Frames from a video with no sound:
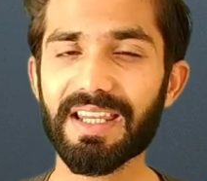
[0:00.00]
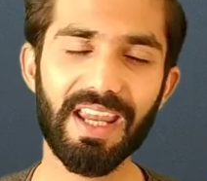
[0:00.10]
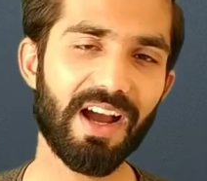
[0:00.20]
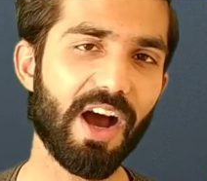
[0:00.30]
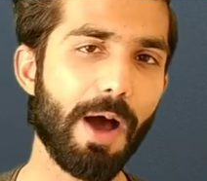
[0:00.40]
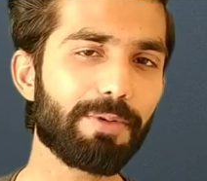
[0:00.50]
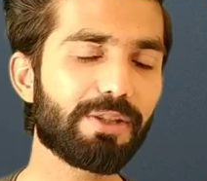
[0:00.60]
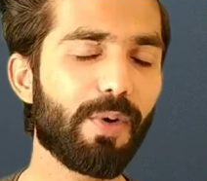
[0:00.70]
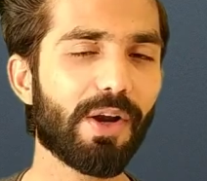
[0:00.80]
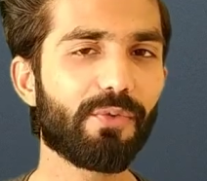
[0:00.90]
कि आपके
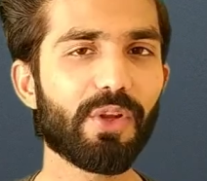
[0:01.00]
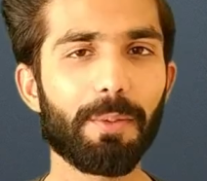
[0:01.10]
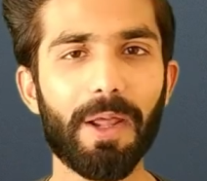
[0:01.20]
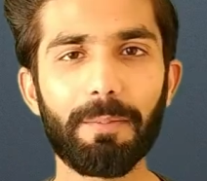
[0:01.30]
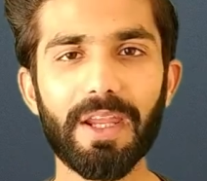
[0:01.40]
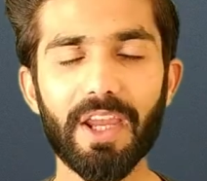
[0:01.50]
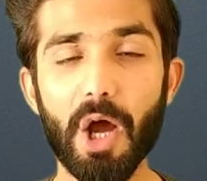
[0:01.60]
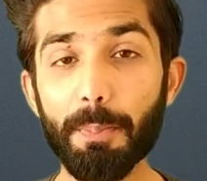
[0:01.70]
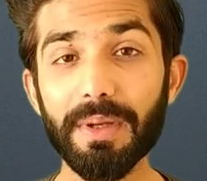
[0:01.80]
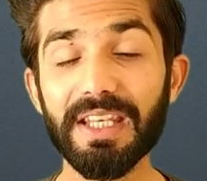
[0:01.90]
स्मार्टफोन के बारे में क्या
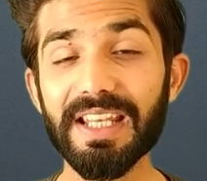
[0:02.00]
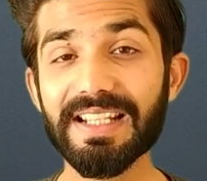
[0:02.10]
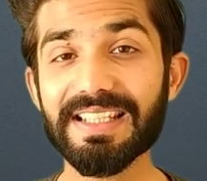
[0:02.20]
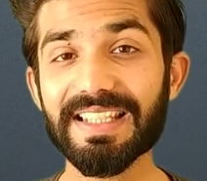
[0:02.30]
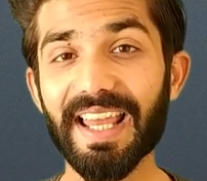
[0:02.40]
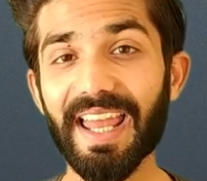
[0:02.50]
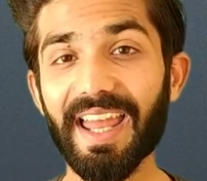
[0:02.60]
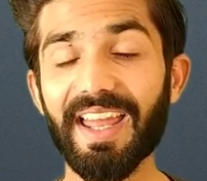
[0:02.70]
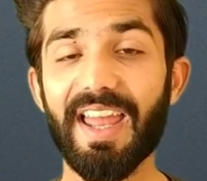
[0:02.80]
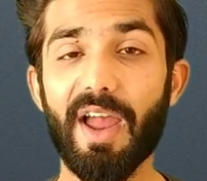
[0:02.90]
ओपिनियंस
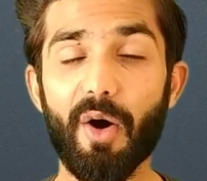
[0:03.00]
हैं